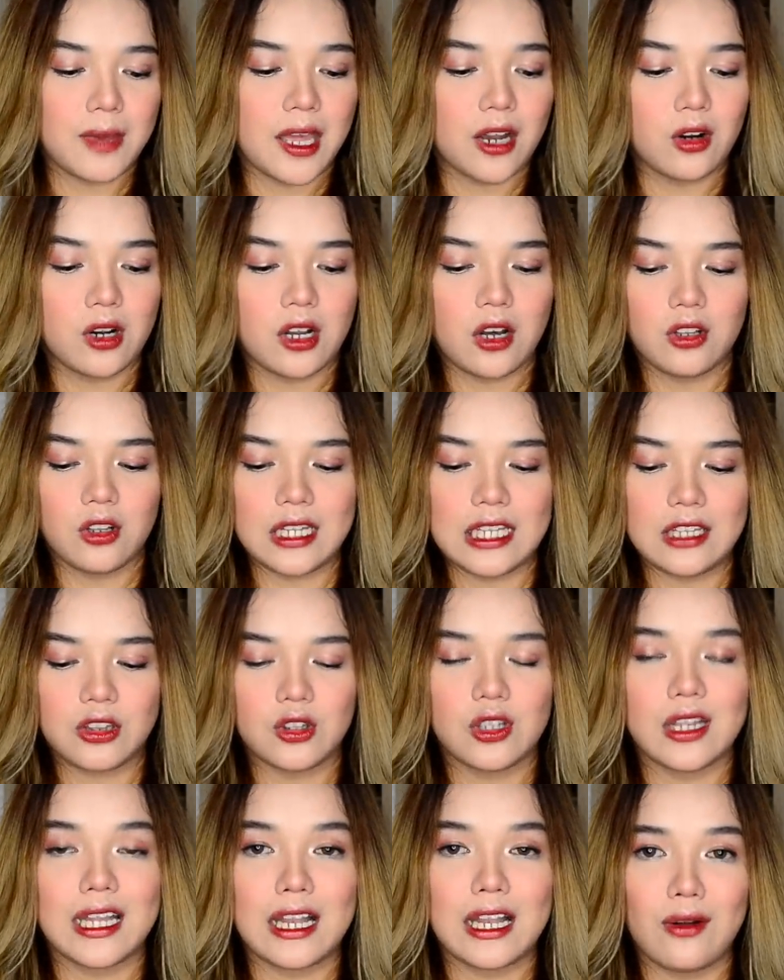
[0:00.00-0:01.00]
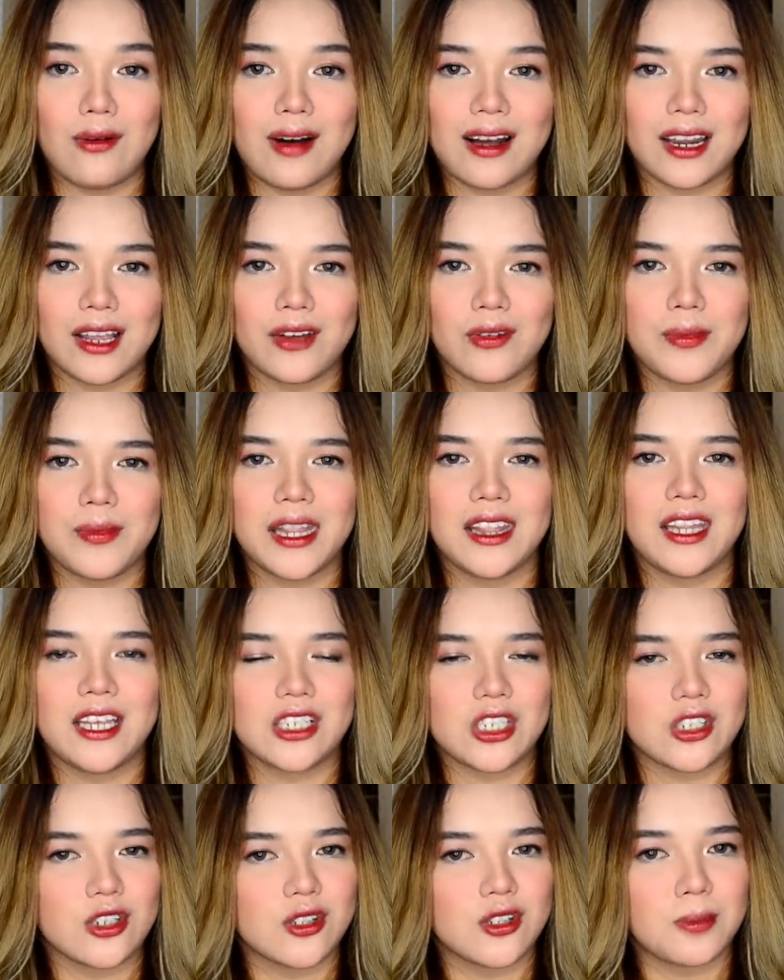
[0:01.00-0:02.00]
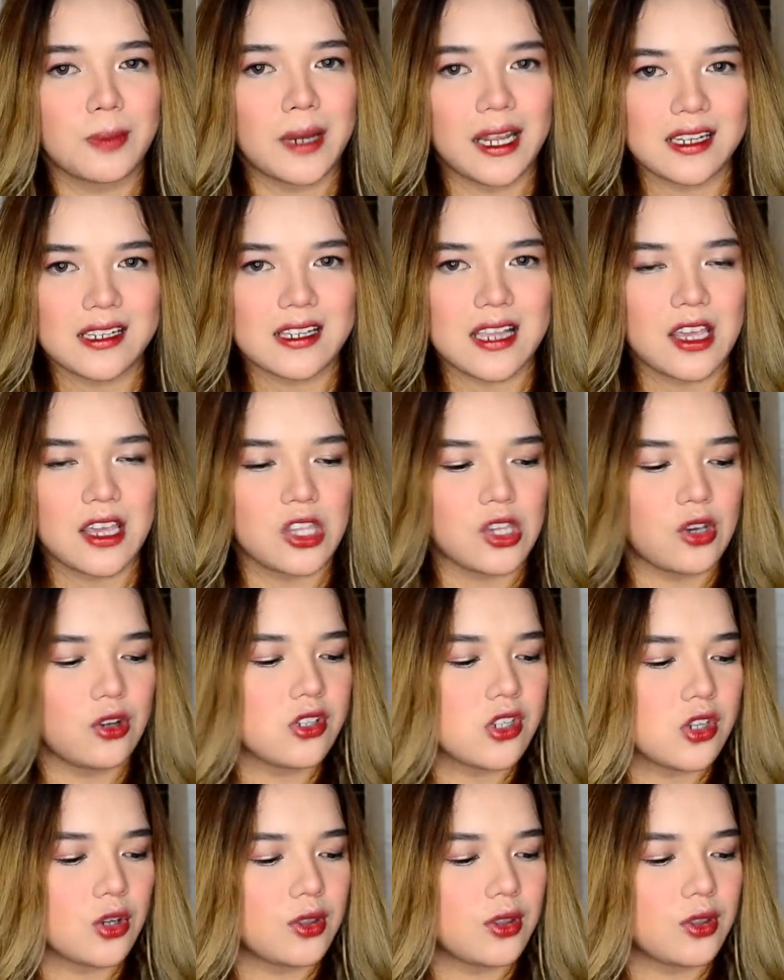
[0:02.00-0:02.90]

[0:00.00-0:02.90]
Meron ako dito dalawang recommendations para sa inyo.